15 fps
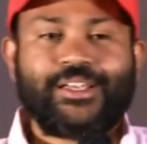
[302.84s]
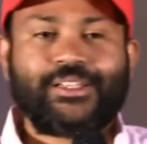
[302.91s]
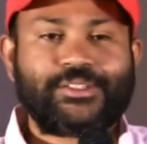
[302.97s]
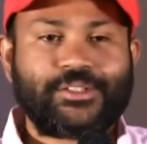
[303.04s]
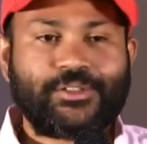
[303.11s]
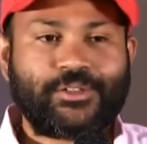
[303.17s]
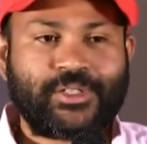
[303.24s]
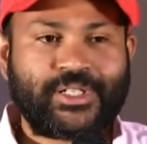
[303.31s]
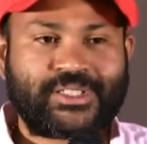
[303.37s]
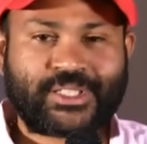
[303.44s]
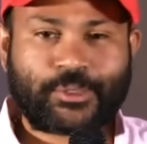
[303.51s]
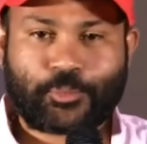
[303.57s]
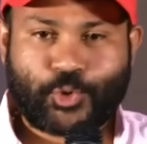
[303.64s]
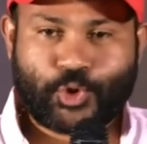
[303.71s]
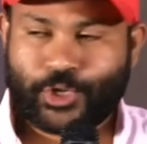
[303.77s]
సో ఇట్స్
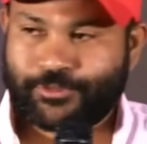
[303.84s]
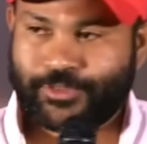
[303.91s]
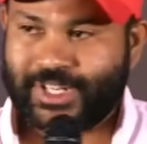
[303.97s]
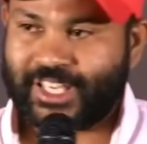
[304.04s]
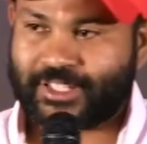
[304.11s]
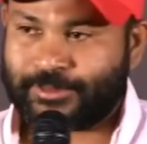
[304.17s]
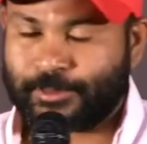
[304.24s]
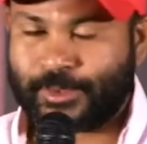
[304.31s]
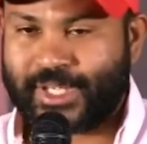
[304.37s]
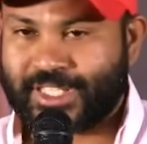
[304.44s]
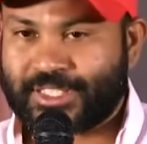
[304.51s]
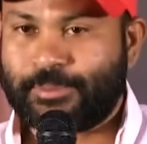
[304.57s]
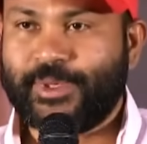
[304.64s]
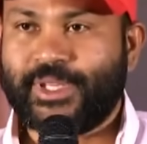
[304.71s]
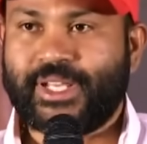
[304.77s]
ఎ బ్యూటిఫుల్ ఎక్స్
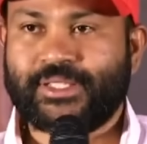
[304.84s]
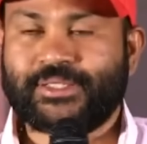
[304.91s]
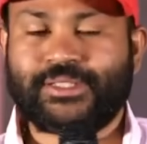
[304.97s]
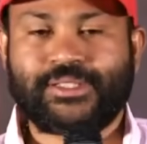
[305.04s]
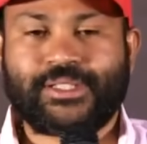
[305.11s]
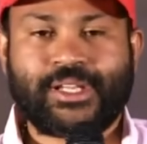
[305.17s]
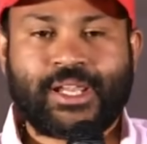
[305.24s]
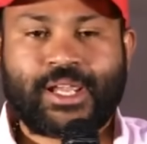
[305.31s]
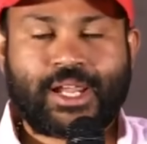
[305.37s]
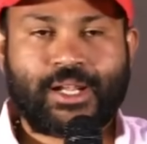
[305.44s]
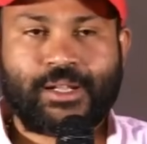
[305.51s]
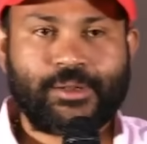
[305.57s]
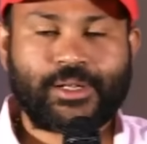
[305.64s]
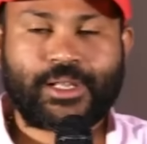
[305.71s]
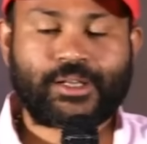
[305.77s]
ఎక్స్పీరియన్స్
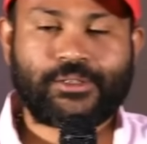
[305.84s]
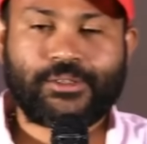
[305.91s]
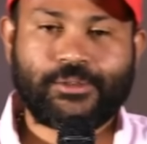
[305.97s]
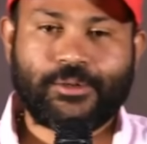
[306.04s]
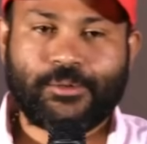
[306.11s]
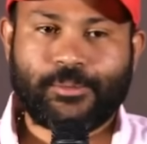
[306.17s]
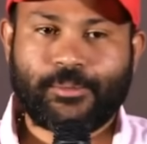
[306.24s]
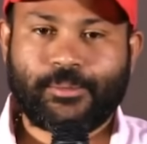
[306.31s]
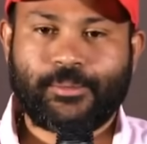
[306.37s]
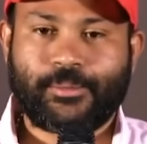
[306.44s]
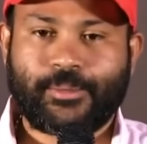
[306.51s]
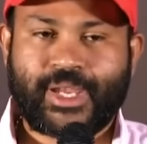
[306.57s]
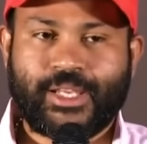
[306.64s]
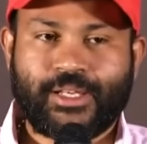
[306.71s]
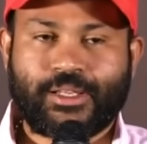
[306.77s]
అండ్ నాకు
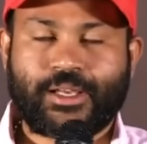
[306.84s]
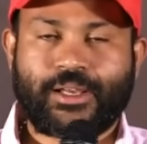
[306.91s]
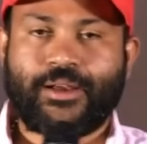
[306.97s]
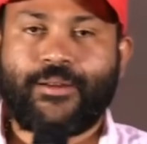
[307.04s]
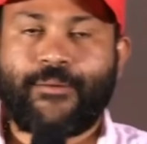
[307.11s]
మెయిన్గా